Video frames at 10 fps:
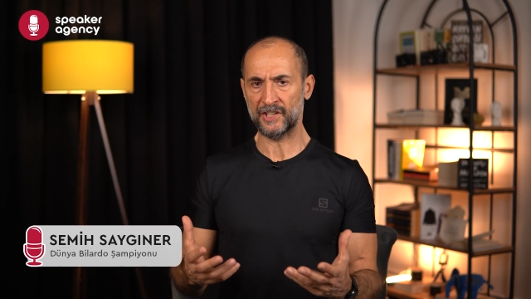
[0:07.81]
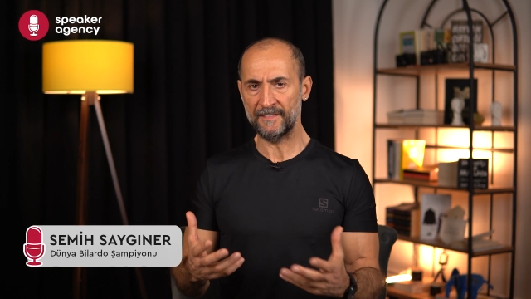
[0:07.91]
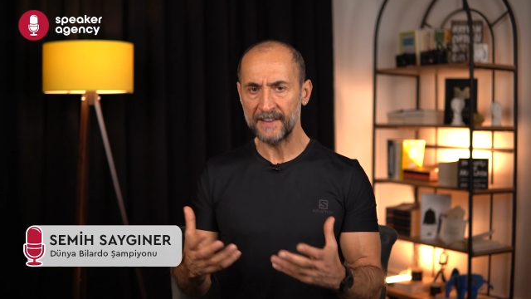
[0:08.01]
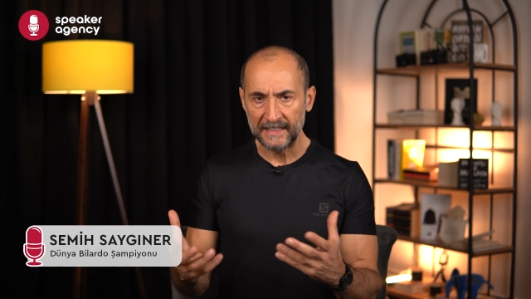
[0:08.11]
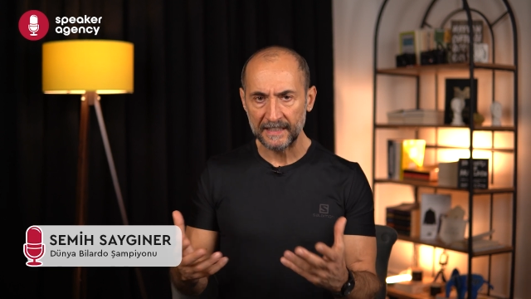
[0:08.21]

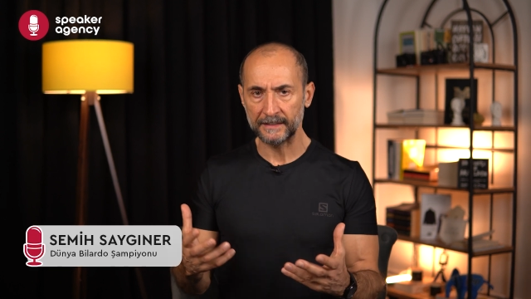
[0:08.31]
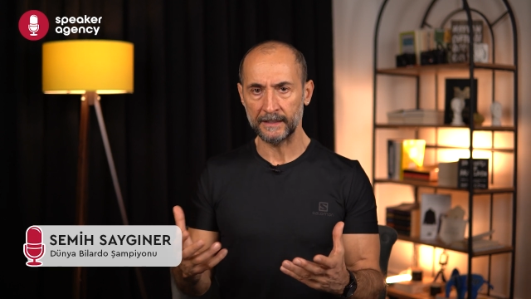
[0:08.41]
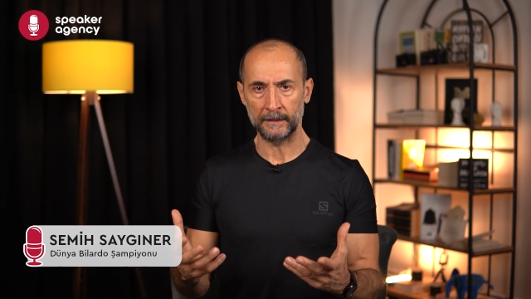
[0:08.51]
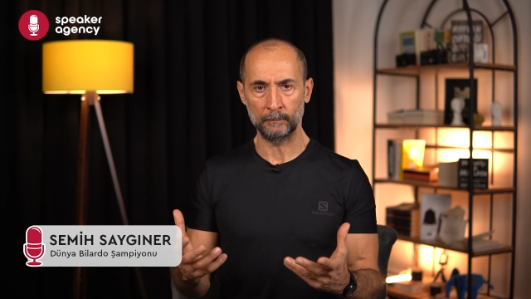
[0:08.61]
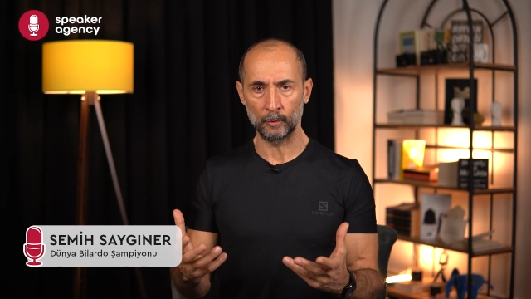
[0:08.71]
Çeviklik
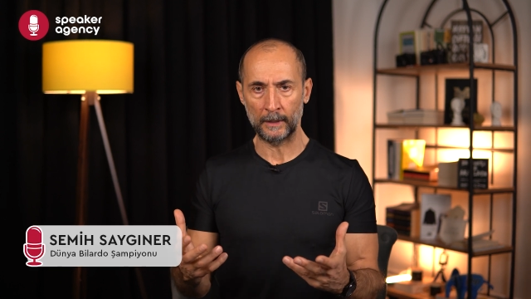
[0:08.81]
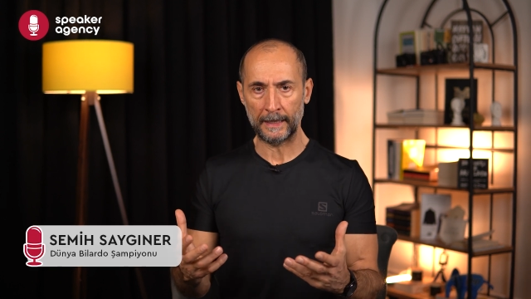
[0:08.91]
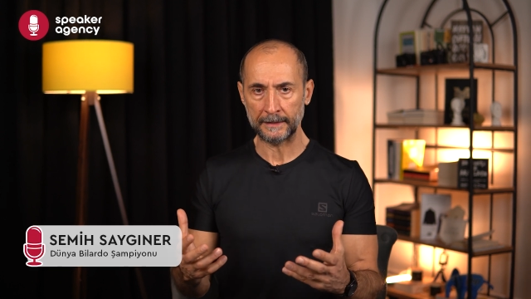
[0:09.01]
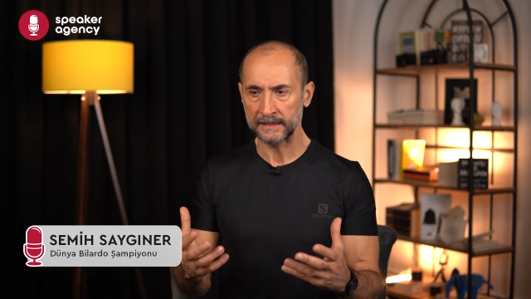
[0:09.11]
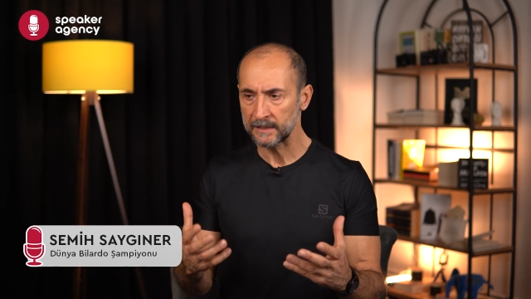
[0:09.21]
diyelim buna.
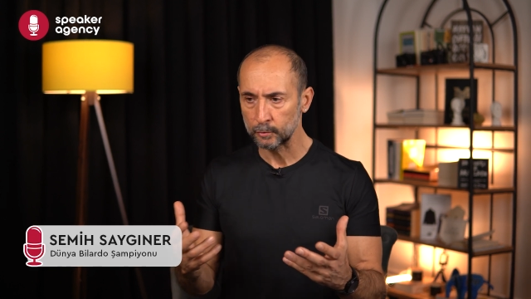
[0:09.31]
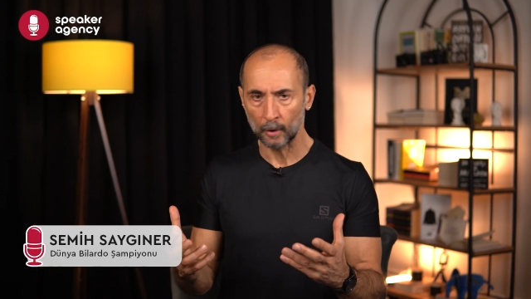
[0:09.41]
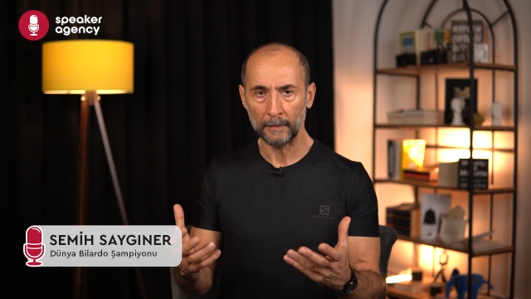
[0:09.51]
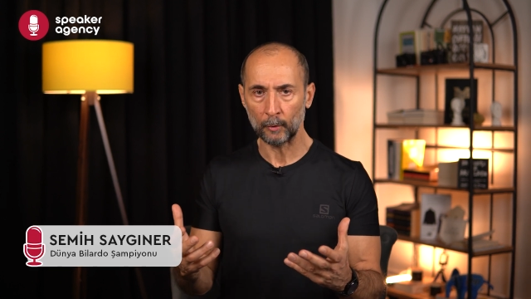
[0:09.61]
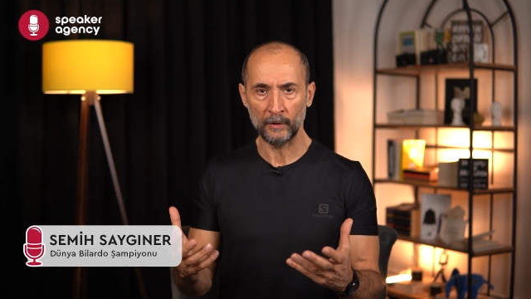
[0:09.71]
Yani hızlı
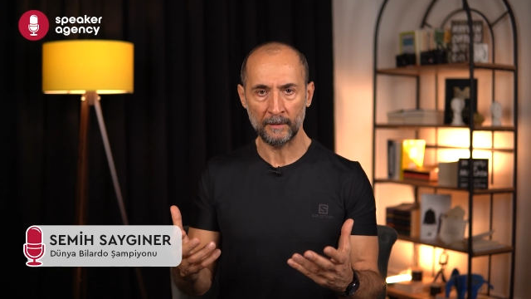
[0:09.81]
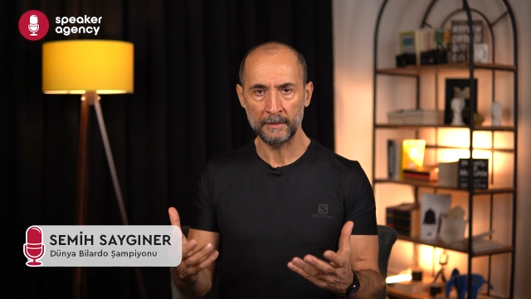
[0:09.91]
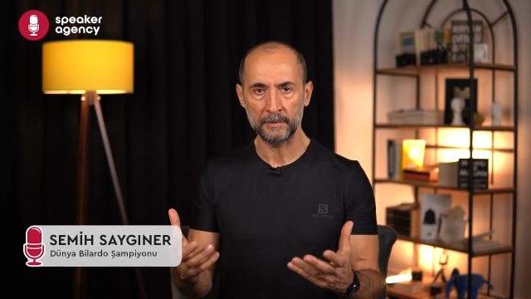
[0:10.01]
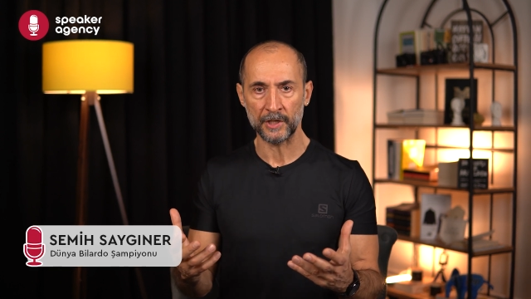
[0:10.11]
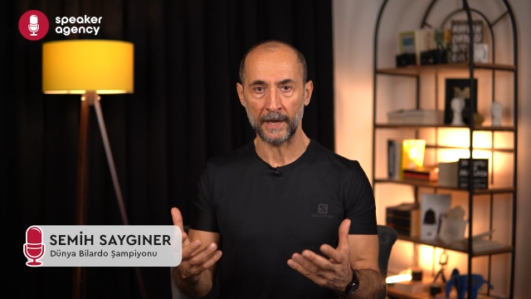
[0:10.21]
olmak
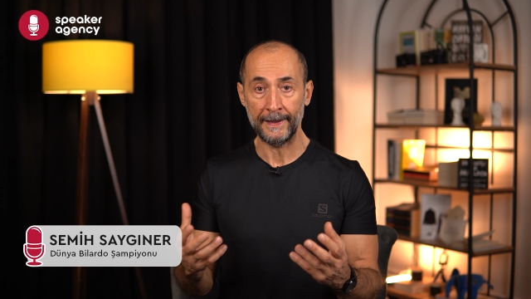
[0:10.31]
önemli bir şey.